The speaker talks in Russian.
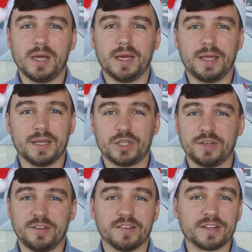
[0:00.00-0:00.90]
я
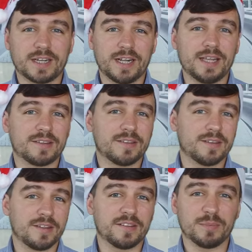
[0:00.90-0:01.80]
через несколько лет
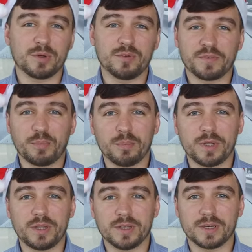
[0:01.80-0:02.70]
смогу
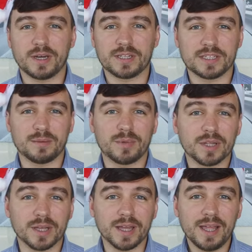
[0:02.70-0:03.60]
вспомнить, как же это
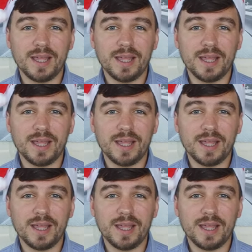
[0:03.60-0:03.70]
было.